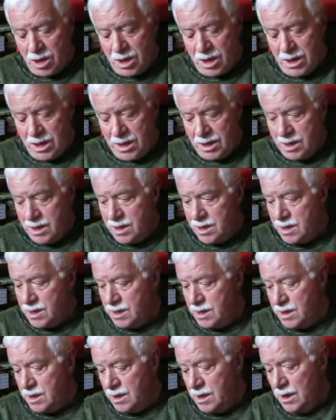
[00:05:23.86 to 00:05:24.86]
e
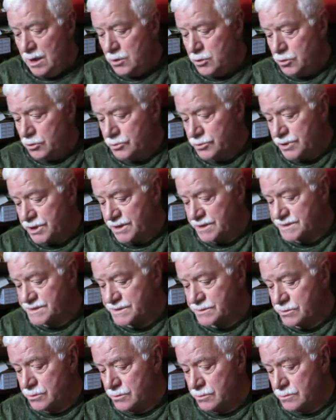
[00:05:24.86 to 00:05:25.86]
il
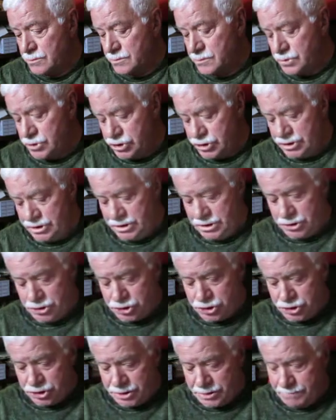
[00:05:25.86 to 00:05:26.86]
contesto ci
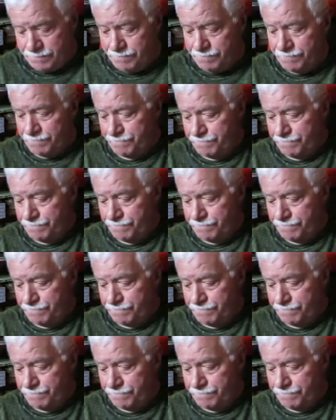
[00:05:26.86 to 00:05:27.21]
dice